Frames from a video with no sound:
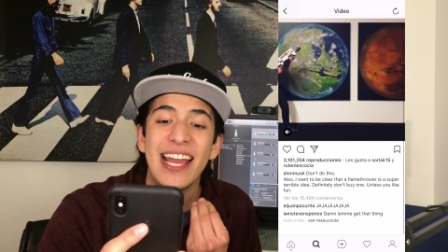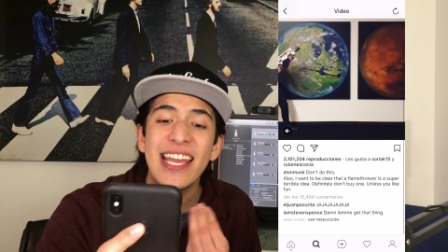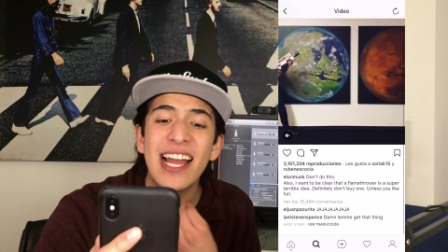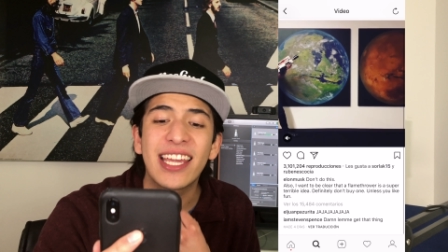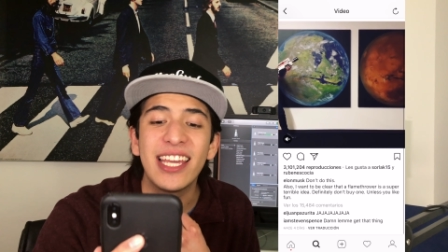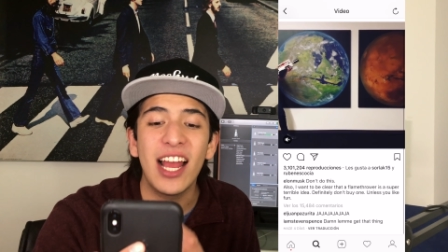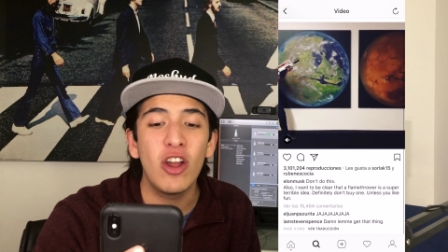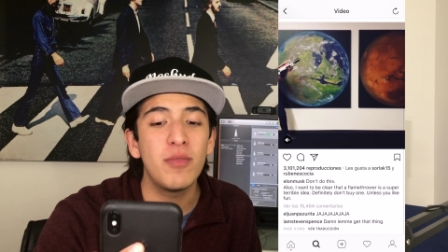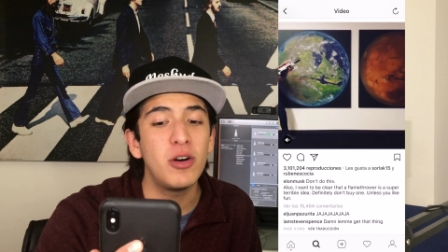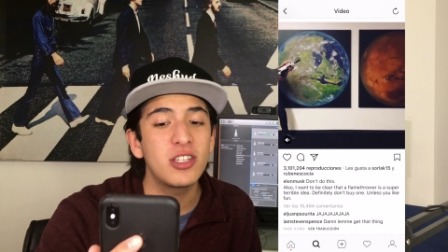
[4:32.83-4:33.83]
Y aquí
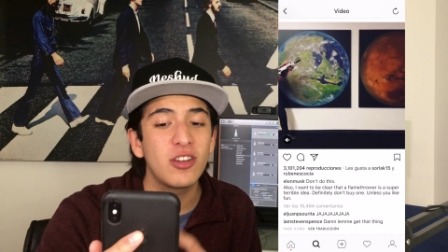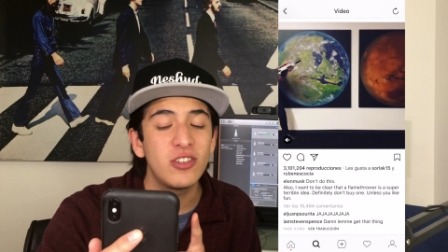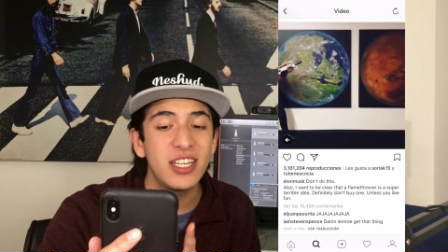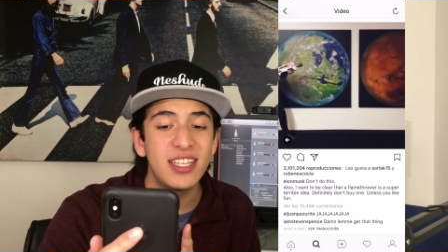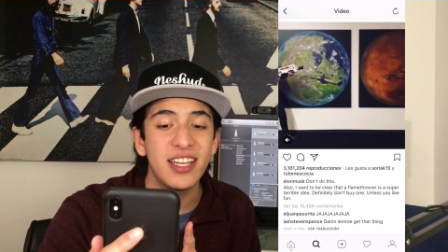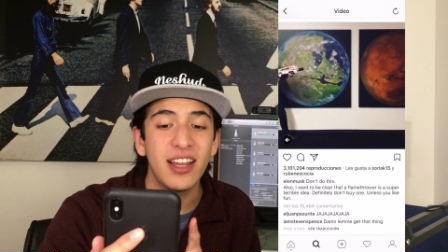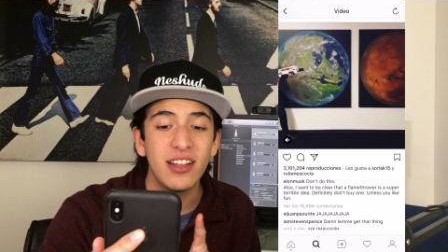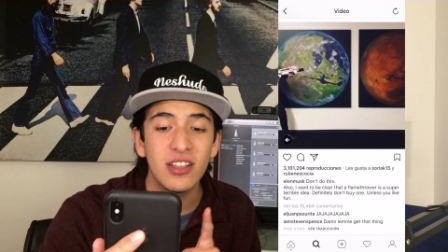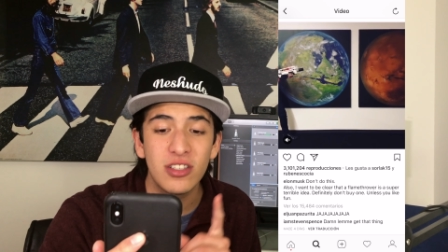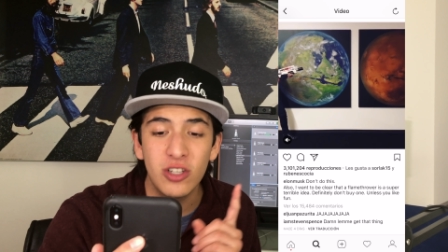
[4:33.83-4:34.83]
Elon Musk nos
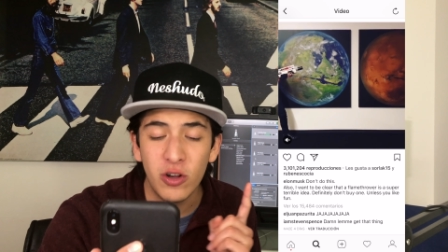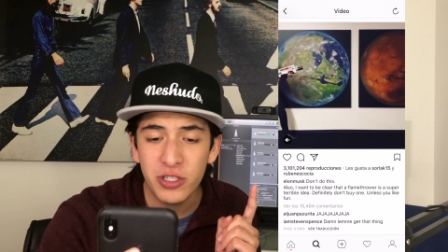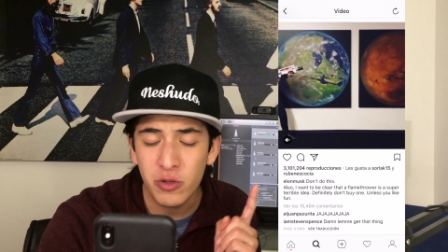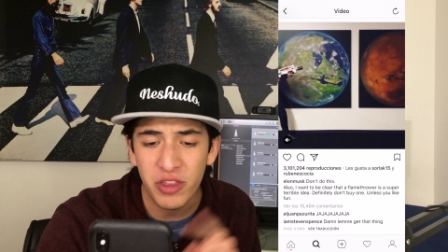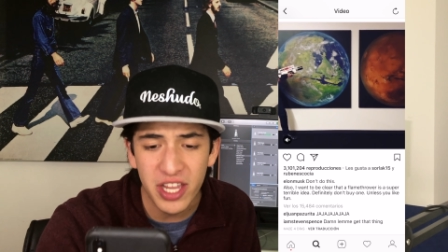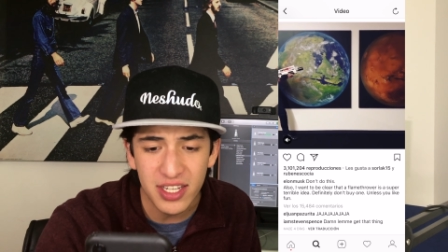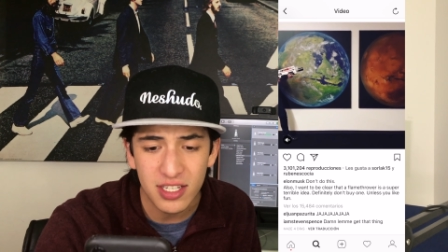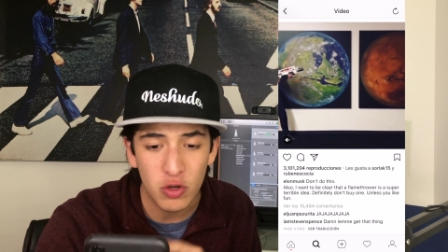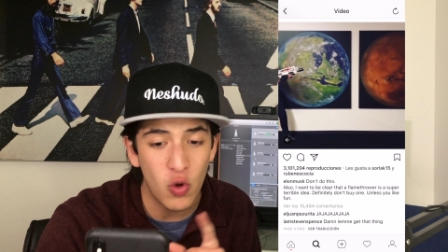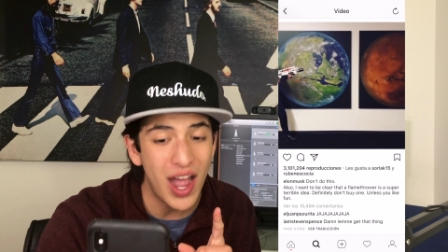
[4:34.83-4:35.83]
dice, don't do
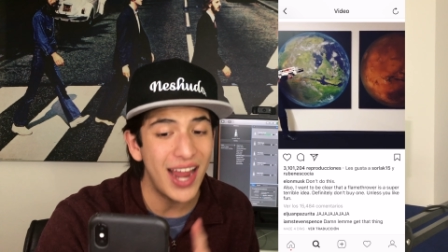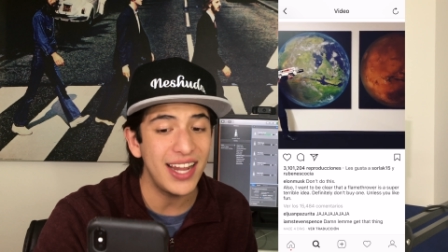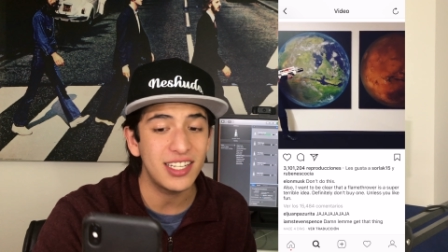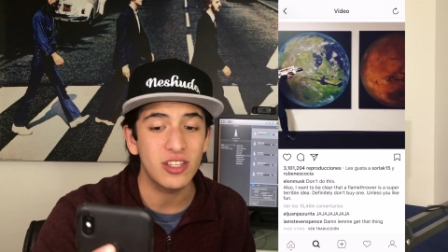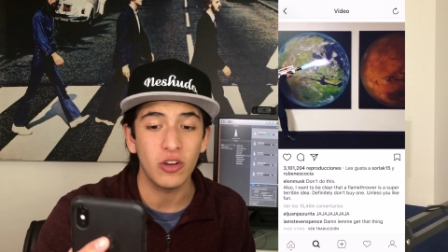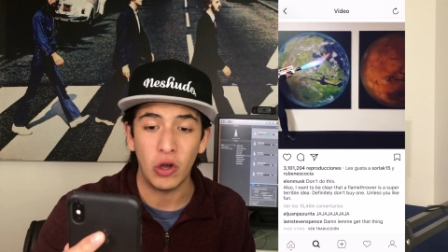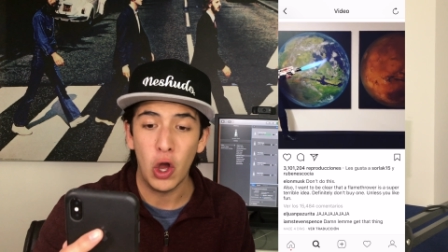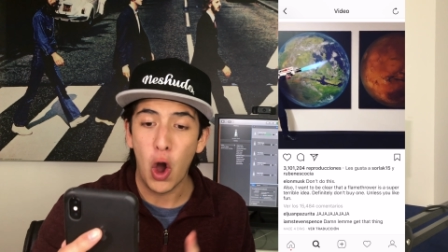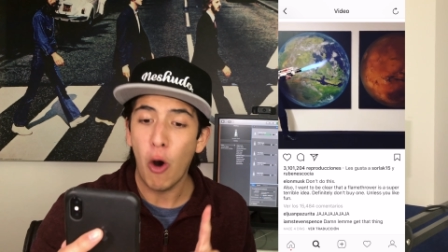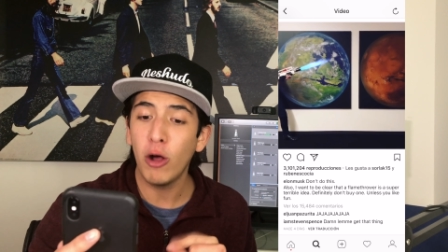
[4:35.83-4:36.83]
this, no hagan esto.
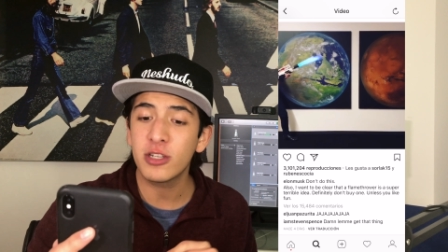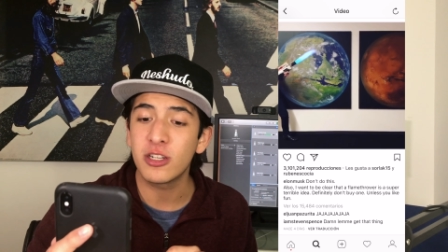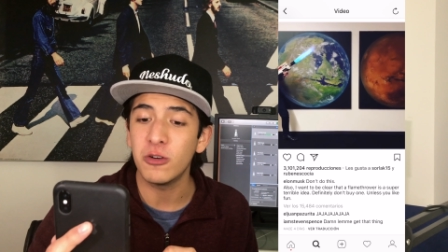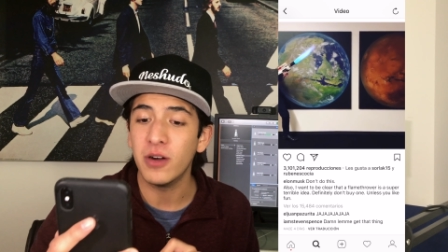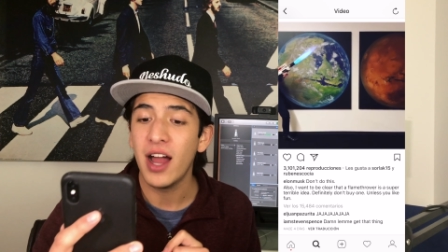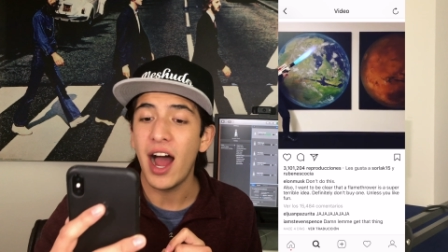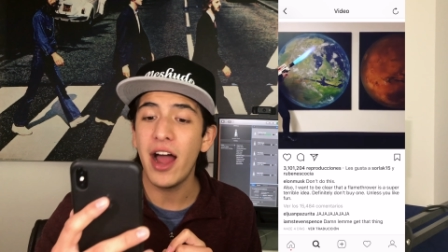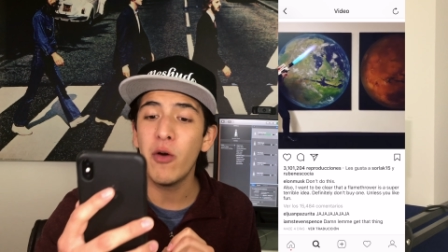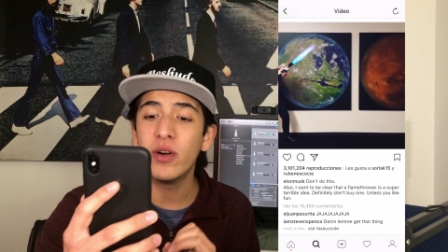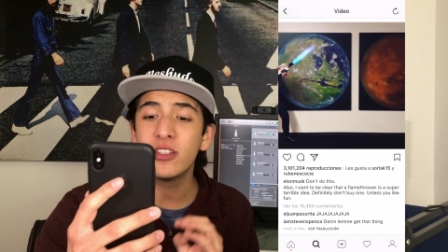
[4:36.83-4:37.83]
Also,
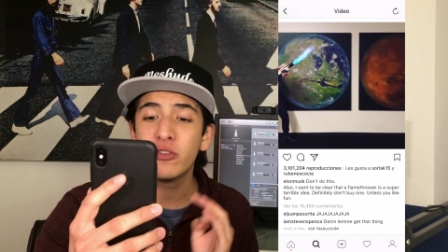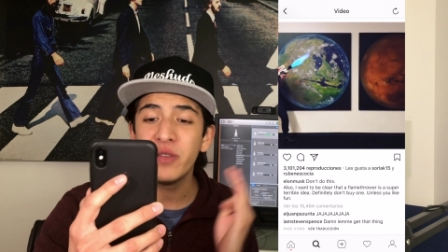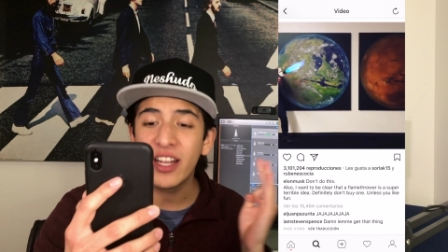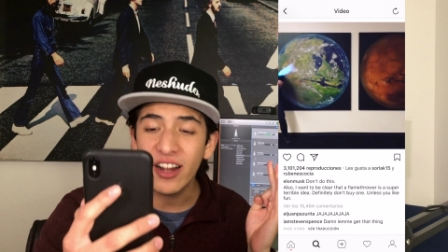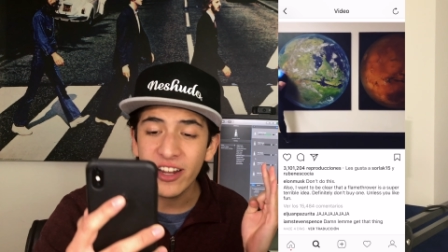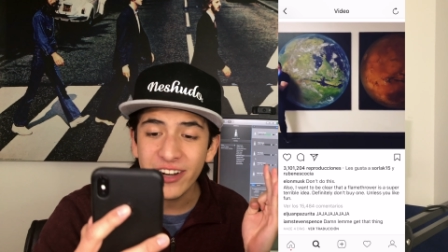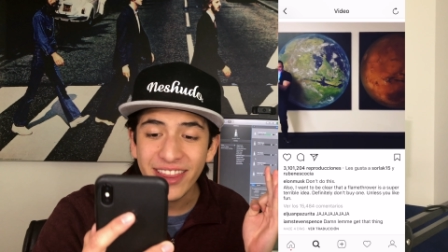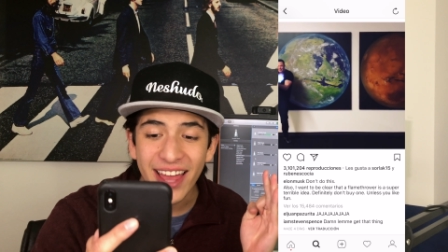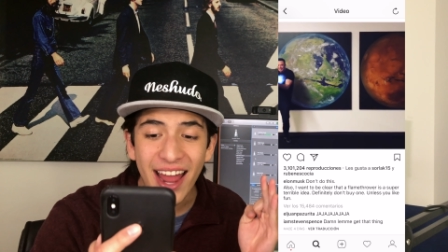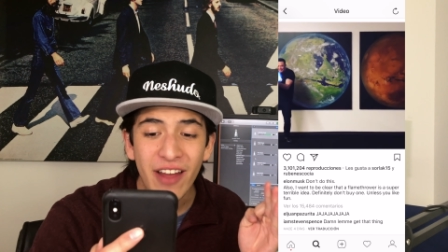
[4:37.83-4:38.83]
I want to be clear
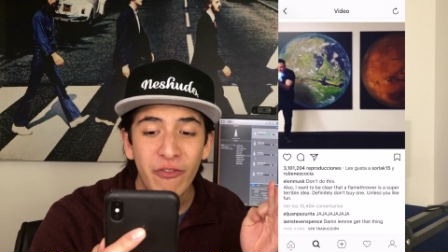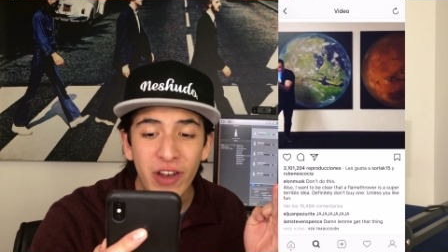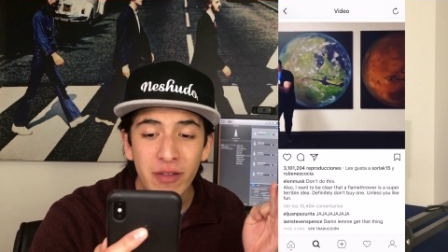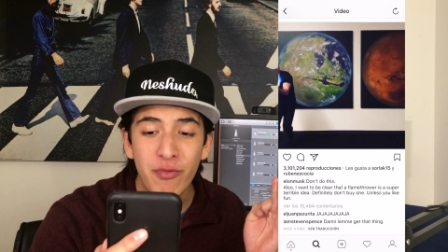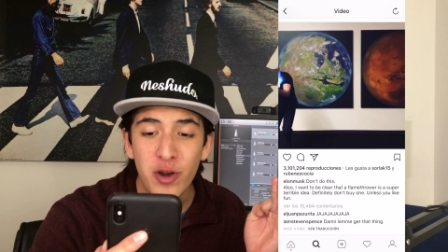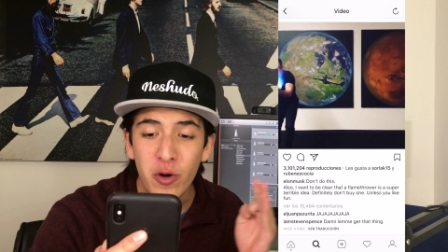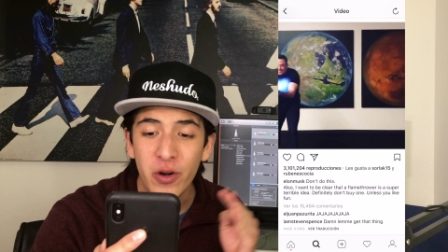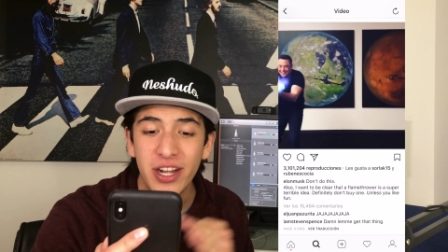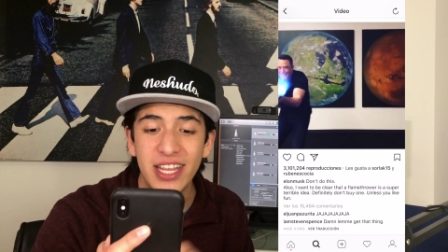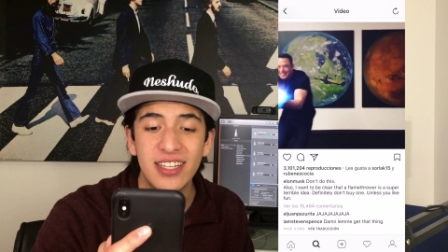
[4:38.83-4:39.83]
that a
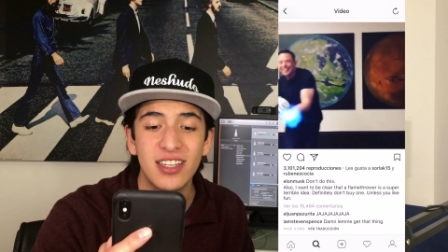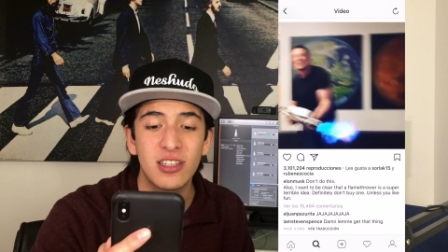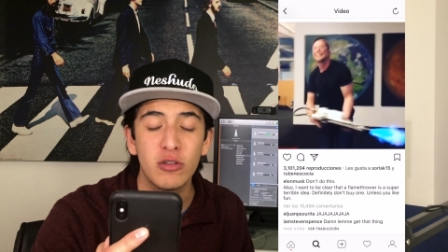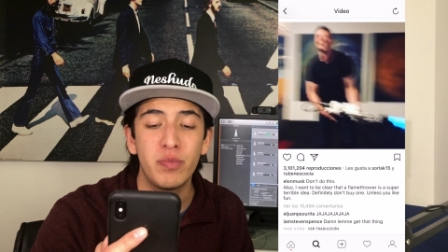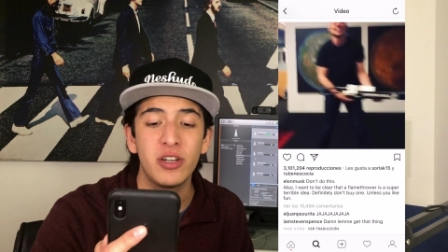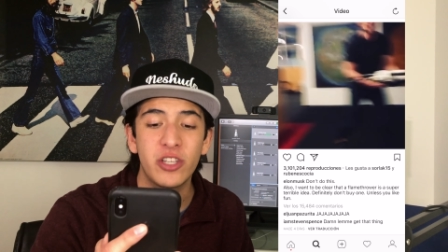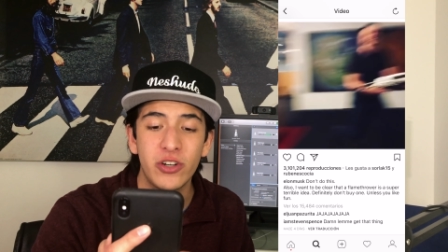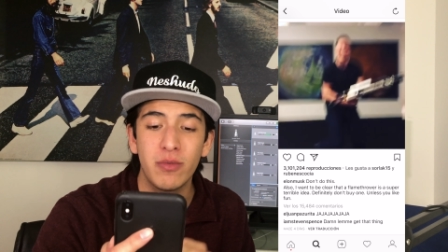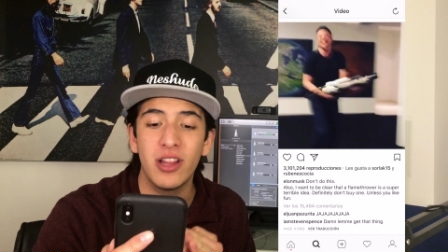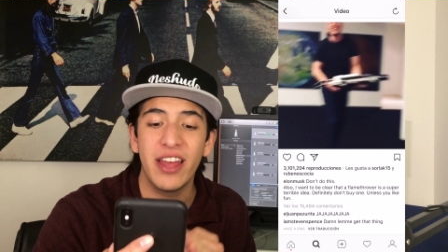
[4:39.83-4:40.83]
flamethrower is a super
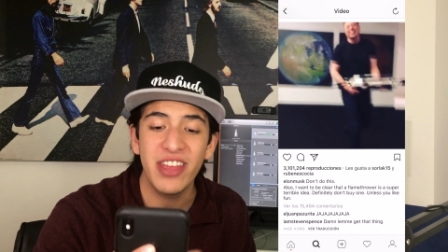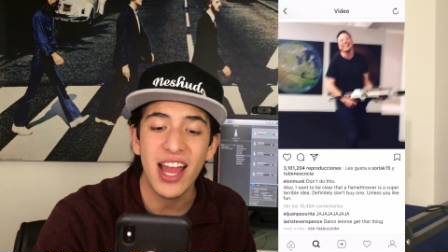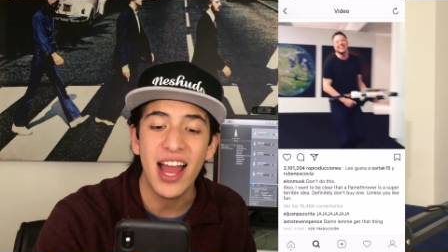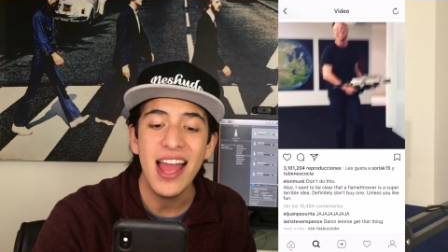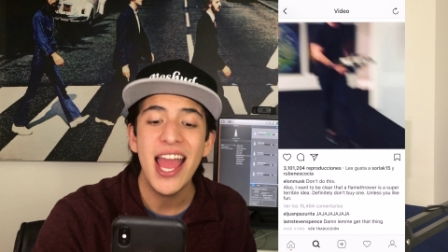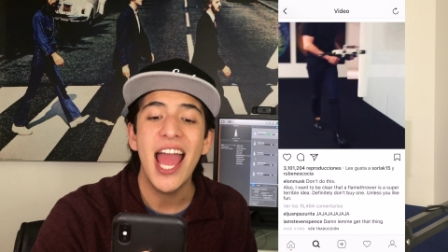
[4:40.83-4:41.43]
terrible idea.